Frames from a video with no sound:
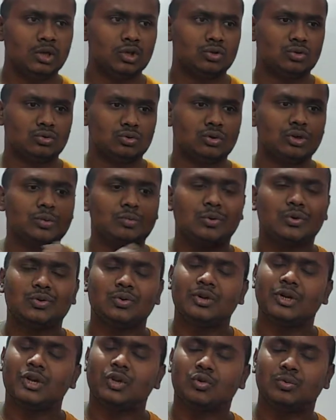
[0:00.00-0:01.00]
তো তড়িৎ
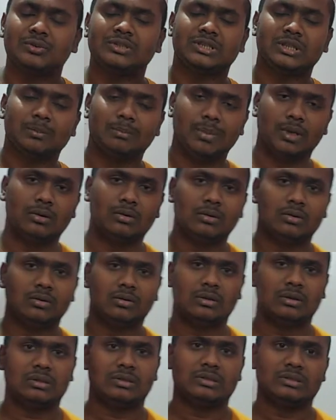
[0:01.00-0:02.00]
বর্তনীটা খুবই সিম্পল
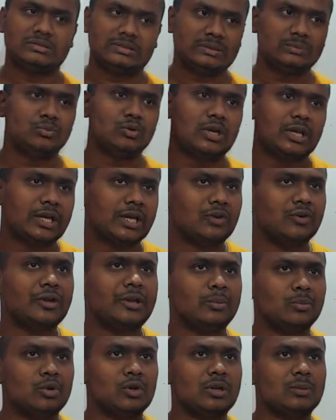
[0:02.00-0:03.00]
সিম্পল এই
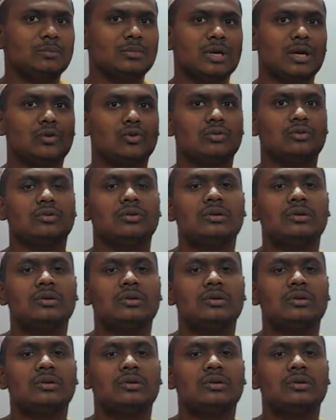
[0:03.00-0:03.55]
কারণেই বললাম কারণ